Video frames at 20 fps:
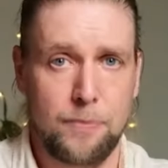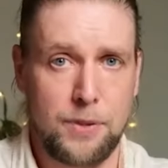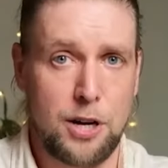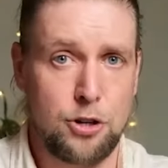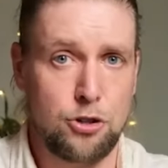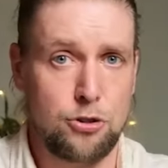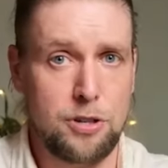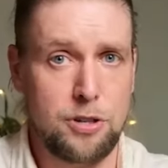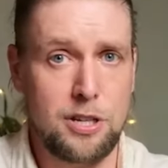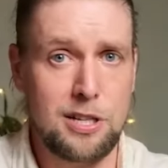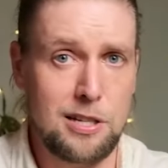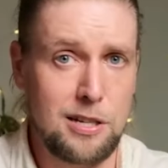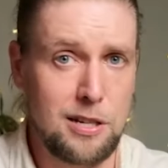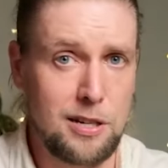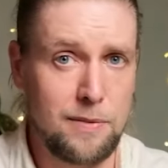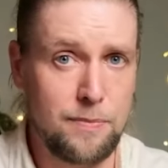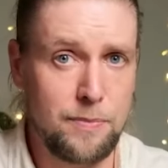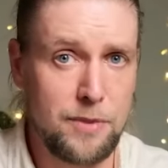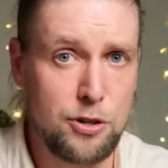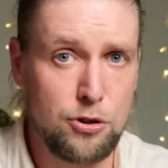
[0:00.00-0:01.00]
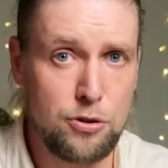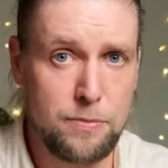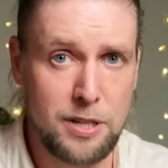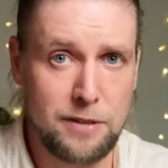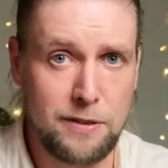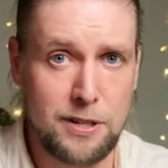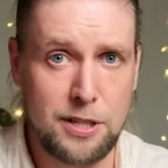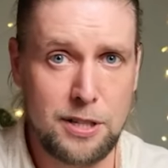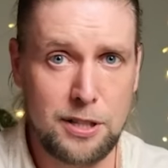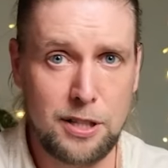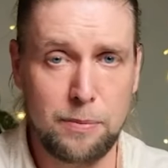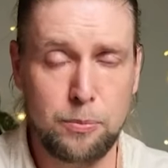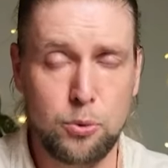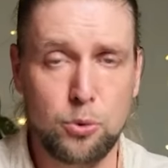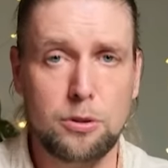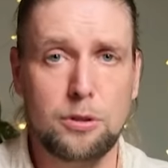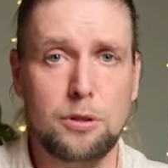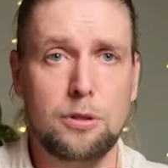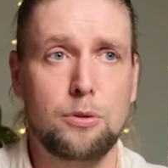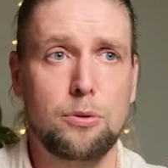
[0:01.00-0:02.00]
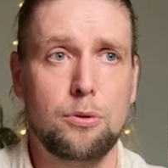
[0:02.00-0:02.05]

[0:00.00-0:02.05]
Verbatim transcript: Так что, если резюмировать этот пункт,